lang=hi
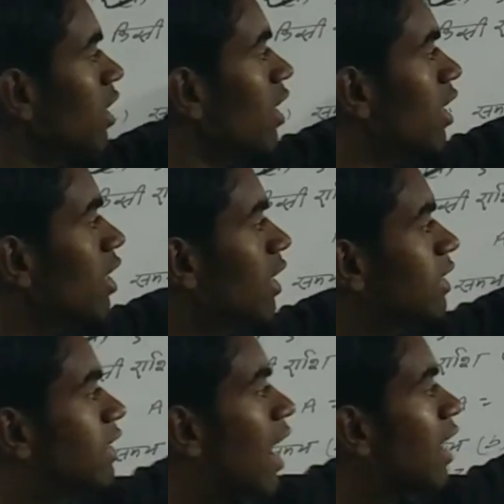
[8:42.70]
ए
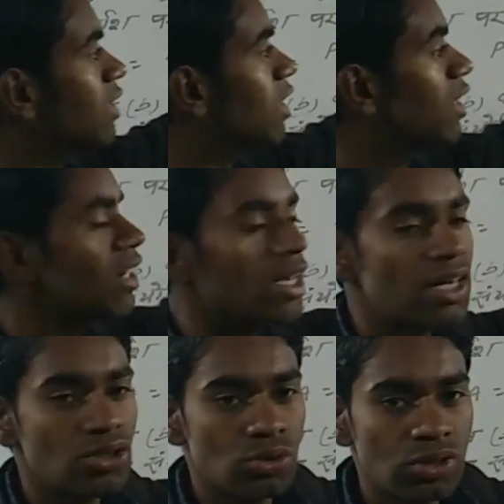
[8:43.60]
ज्ञात करने
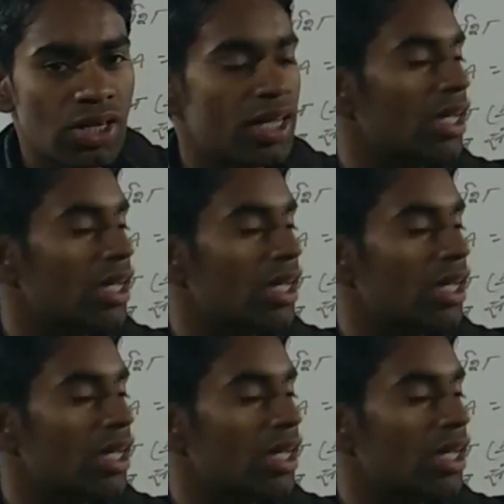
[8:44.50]
का सूत्र